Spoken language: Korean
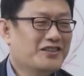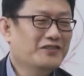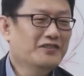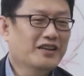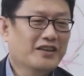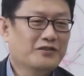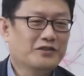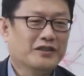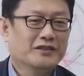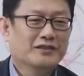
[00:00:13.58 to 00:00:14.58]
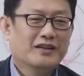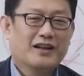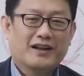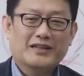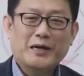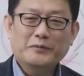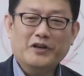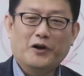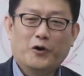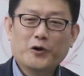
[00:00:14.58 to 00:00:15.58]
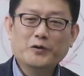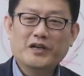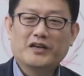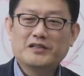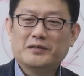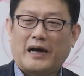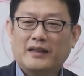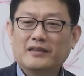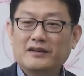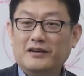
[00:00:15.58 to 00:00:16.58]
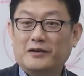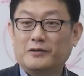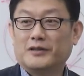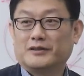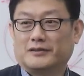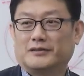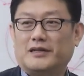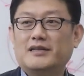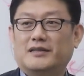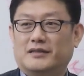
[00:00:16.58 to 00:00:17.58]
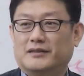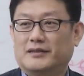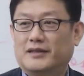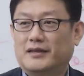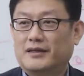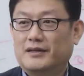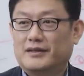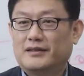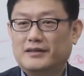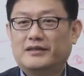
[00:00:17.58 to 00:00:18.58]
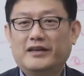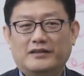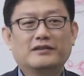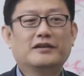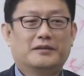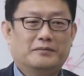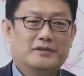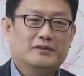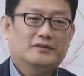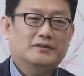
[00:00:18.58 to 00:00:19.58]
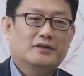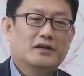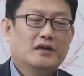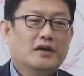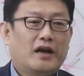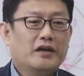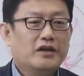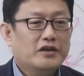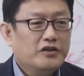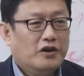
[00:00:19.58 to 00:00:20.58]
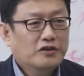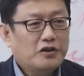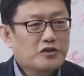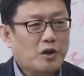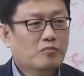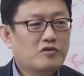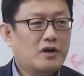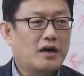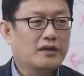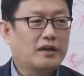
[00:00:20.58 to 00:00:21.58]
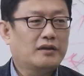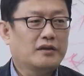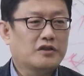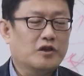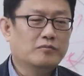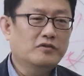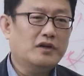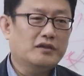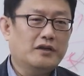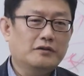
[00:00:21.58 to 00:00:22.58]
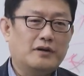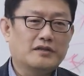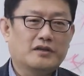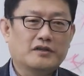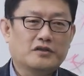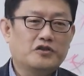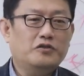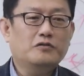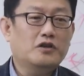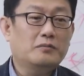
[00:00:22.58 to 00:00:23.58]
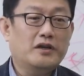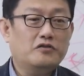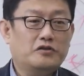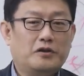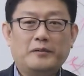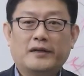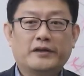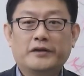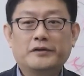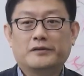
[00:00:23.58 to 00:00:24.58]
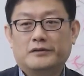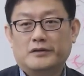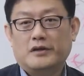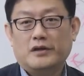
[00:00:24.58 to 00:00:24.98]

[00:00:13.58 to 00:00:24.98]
쉬운 얘기 해주세요. 사람들이 어려운 얘기를 안 들으려고 하는, 사실은. 그 얘기 들어야 됩니다. 아니, 이거 영성 전문가가 되겠다는데 전문가 되는 과정에서는 쉬운 것만 해주세요 하면 안 돼요.